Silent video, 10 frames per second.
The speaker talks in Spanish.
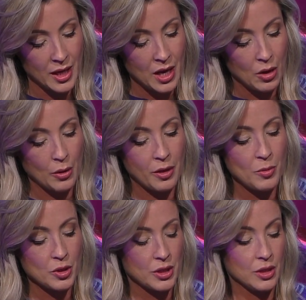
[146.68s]
conocemos
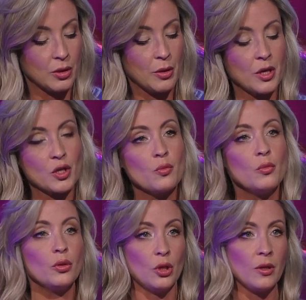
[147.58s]
desde entonces un
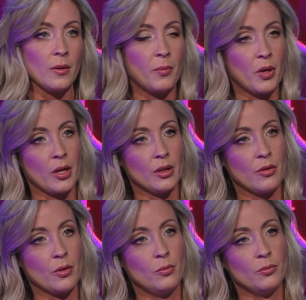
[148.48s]
mundo, pero que
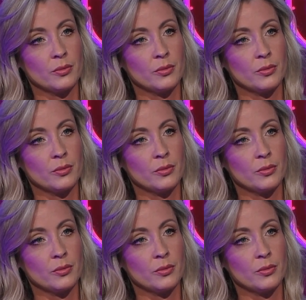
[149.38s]
entonces mm,